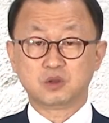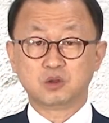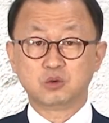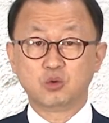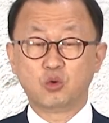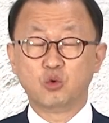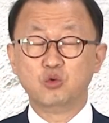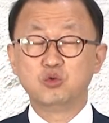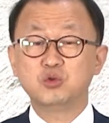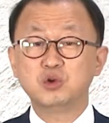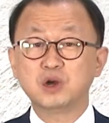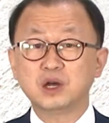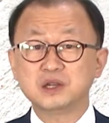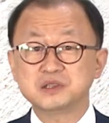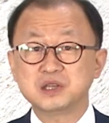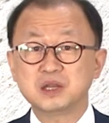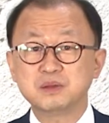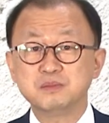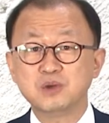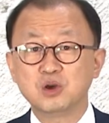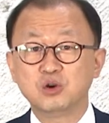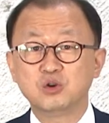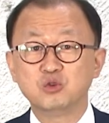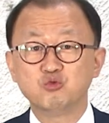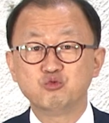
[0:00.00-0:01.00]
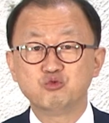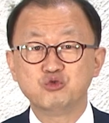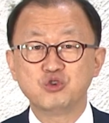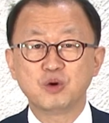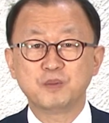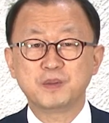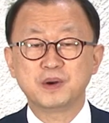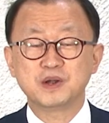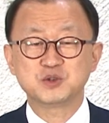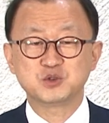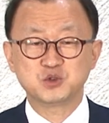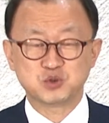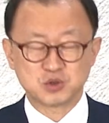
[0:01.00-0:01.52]
온갖 생명을
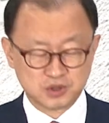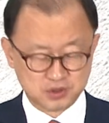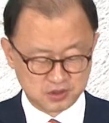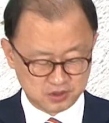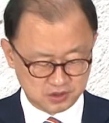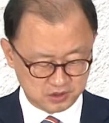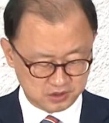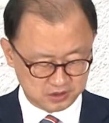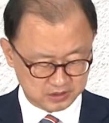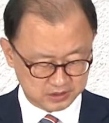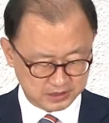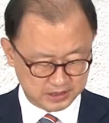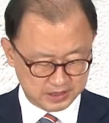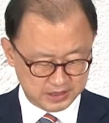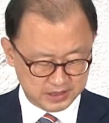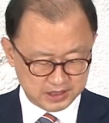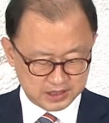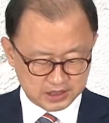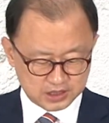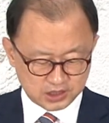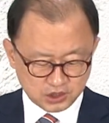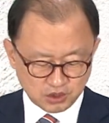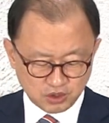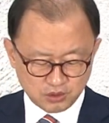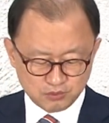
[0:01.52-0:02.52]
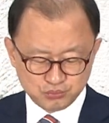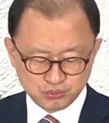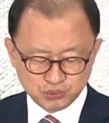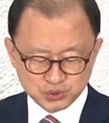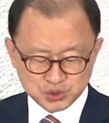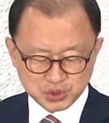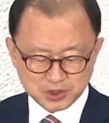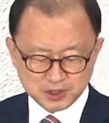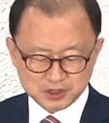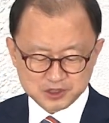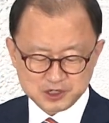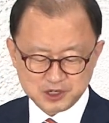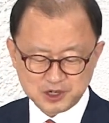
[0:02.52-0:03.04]
위협할 수 있는 그런
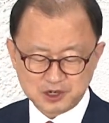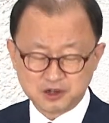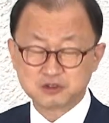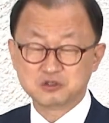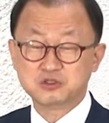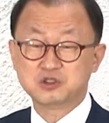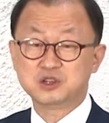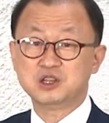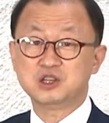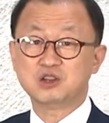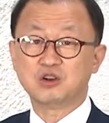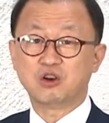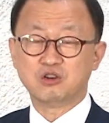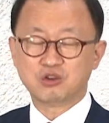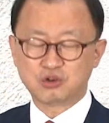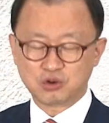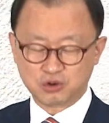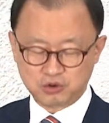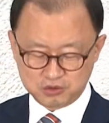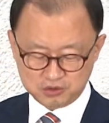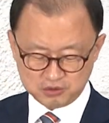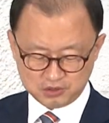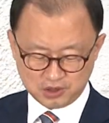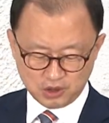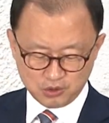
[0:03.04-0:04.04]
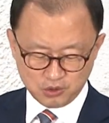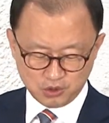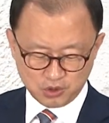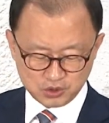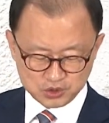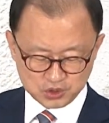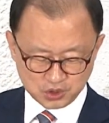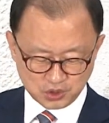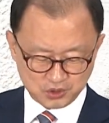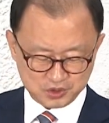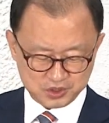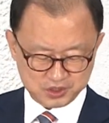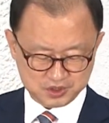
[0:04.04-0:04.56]
무서운 재앙들이
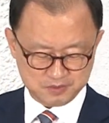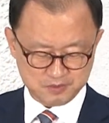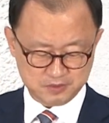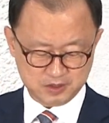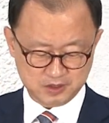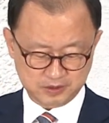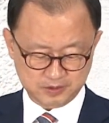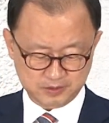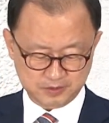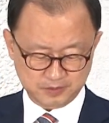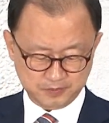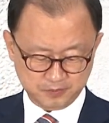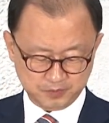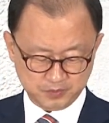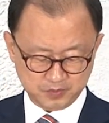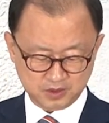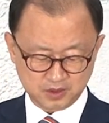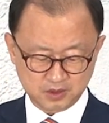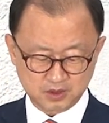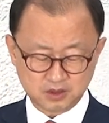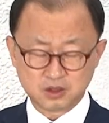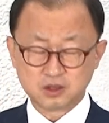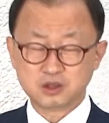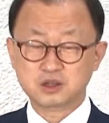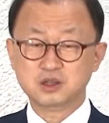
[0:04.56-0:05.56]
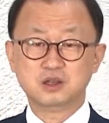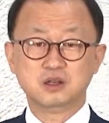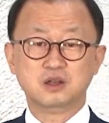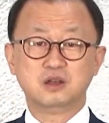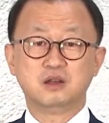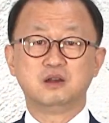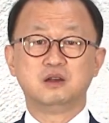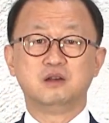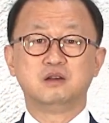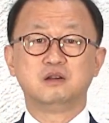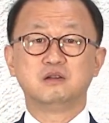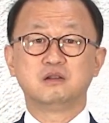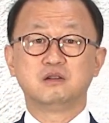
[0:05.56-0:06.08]
열거되어져 있습니다.
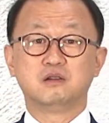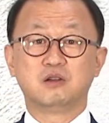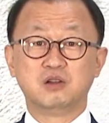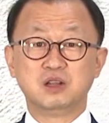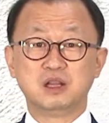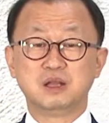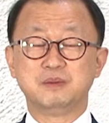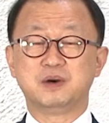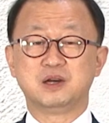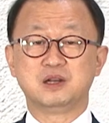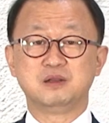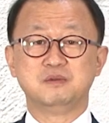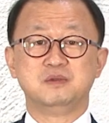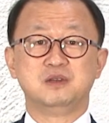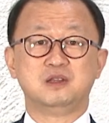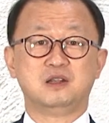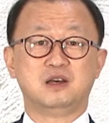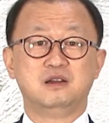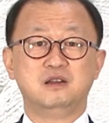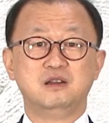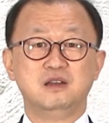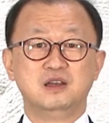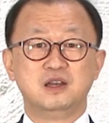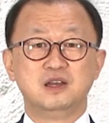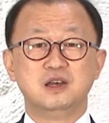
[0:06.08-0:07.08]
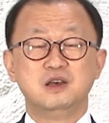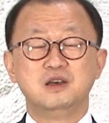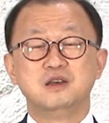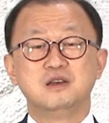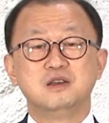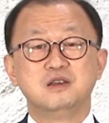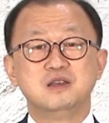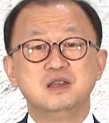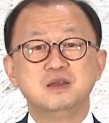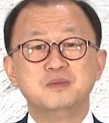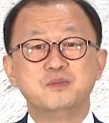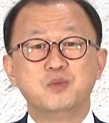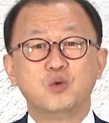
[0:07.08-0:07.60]
그런데 말입니다.
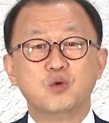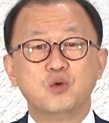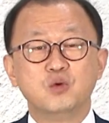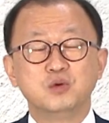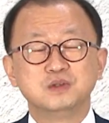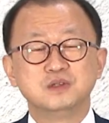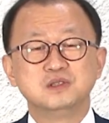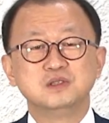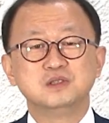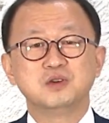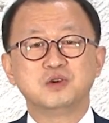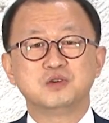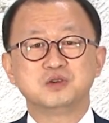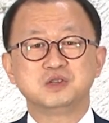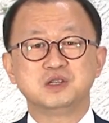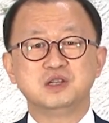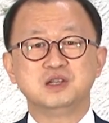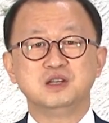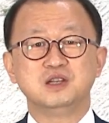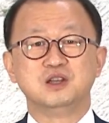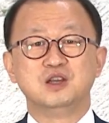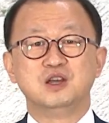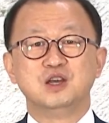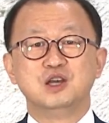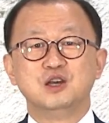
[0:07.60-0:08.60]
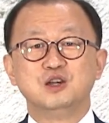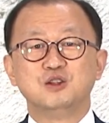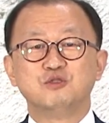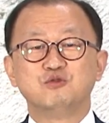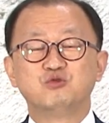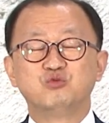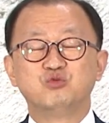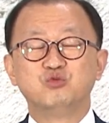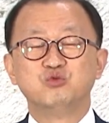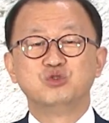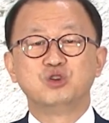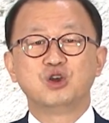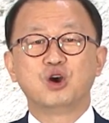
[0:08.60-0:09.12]
이 모든 것이
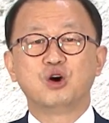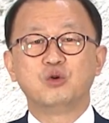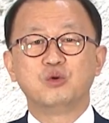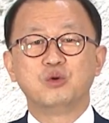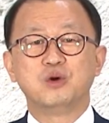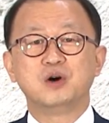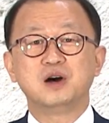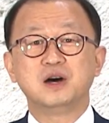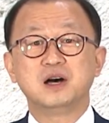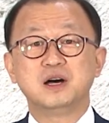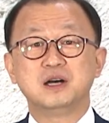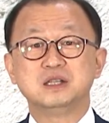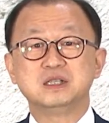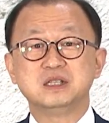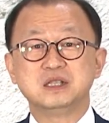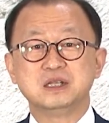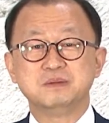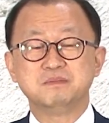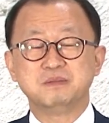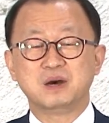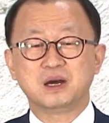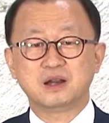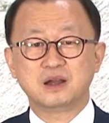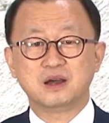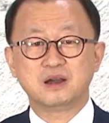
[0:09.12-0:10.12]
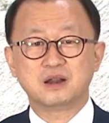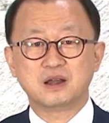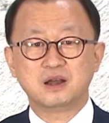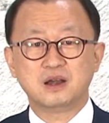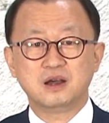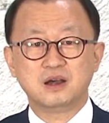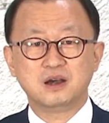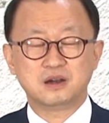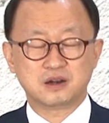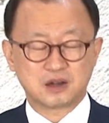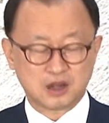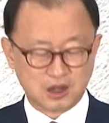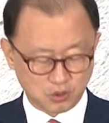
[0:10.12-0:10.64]
두려워하지
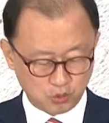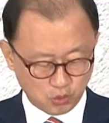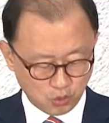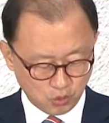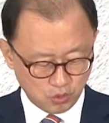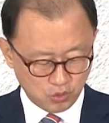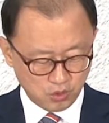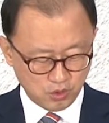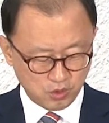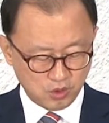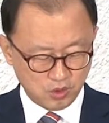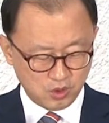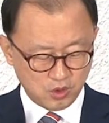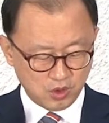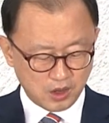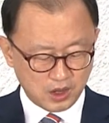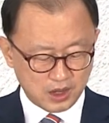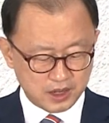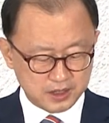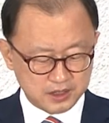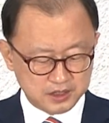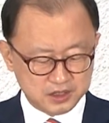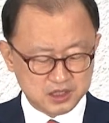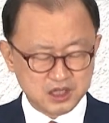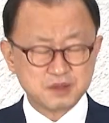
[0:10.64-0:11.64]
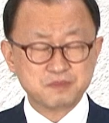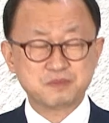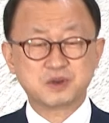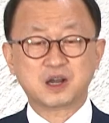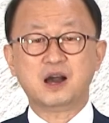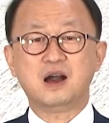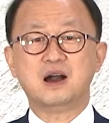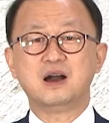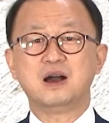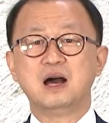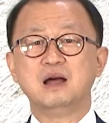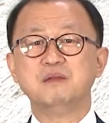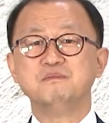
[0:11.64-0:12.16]
말아라 라고 하는 이
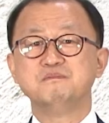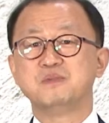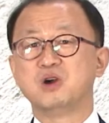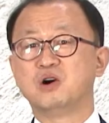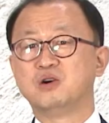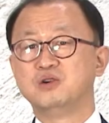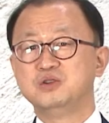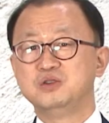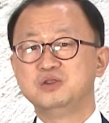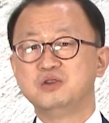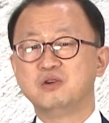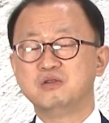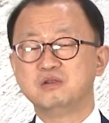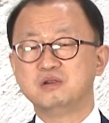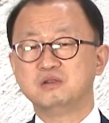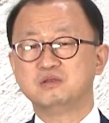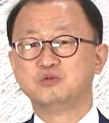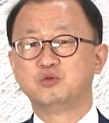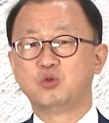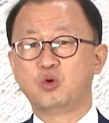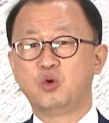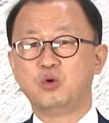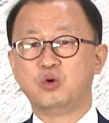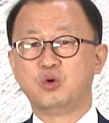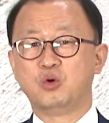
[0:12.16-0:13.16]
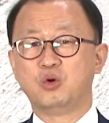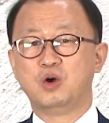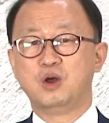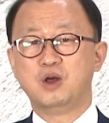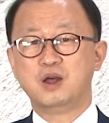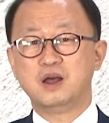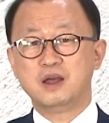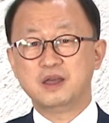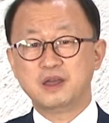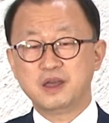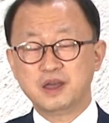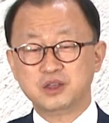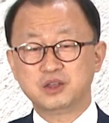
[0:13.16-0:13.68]
강한 명령으로
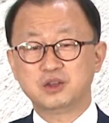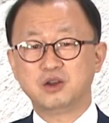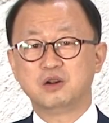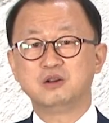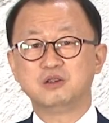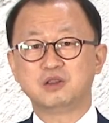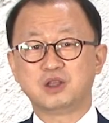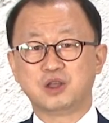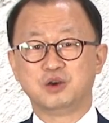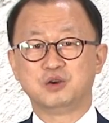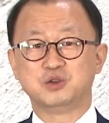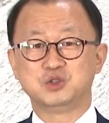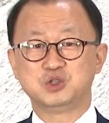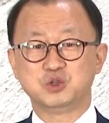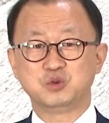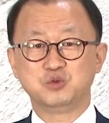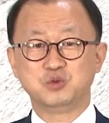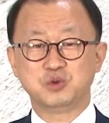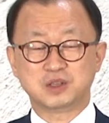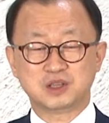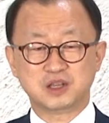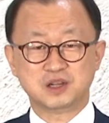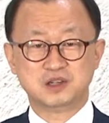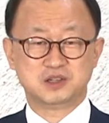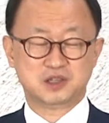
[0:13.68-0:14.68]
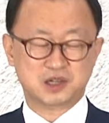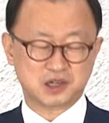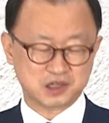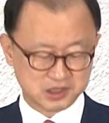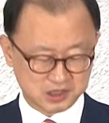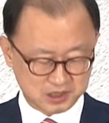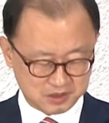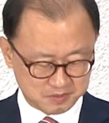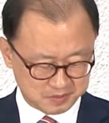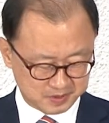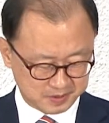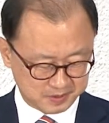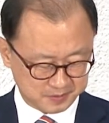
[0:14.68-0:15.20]
해결되어지고 있다는
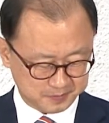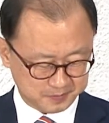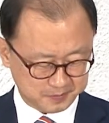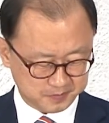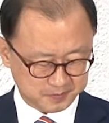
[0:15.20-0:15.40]
사실입니다.